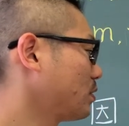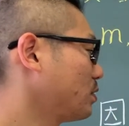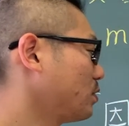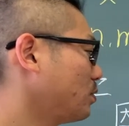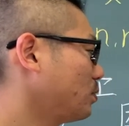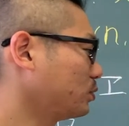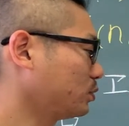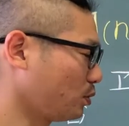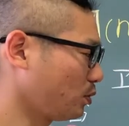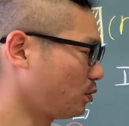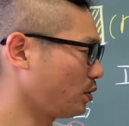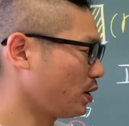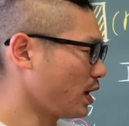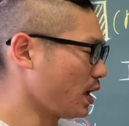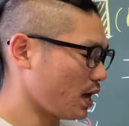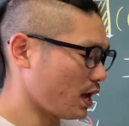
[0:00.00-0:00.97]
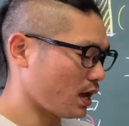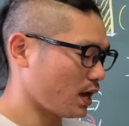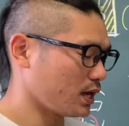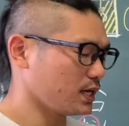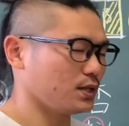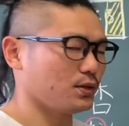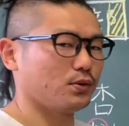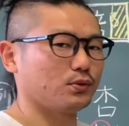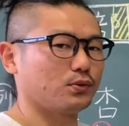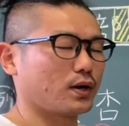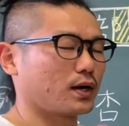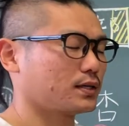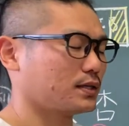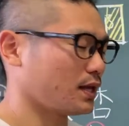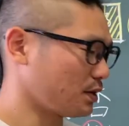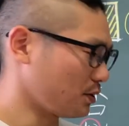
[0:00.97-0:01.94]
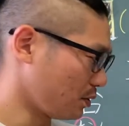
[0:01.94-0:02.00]
音、えー、いの音が
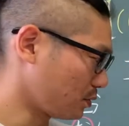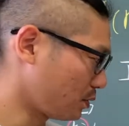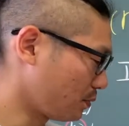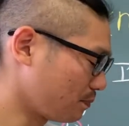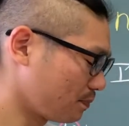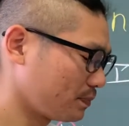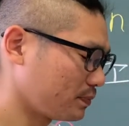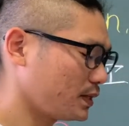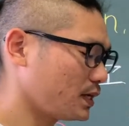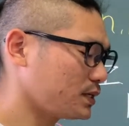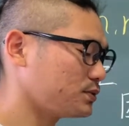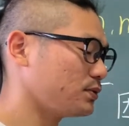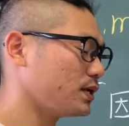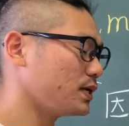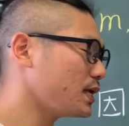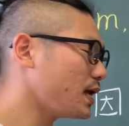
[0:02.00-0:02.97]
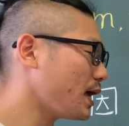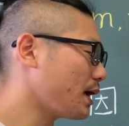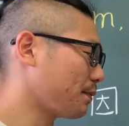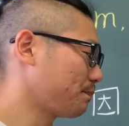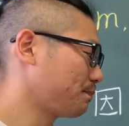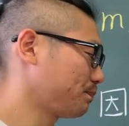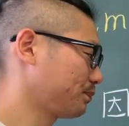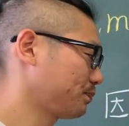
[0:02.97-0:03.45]
来てるよと。で、それで、